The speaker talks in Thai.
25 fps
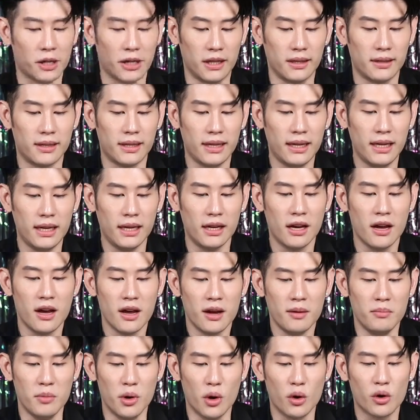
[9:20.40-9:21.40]
ศีที่
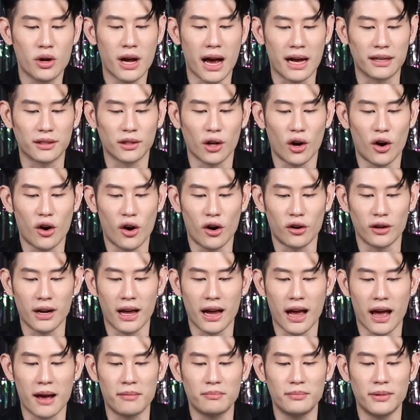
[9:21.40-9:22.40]
มีโอกาสทอง
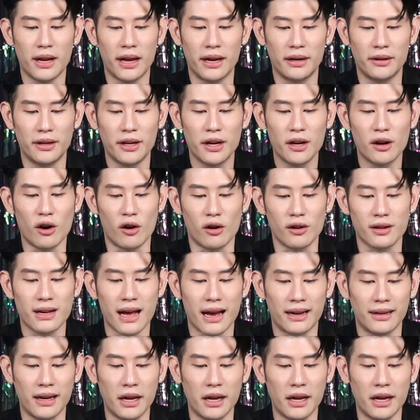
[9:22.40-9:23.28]
นะครับในเรื่องของการ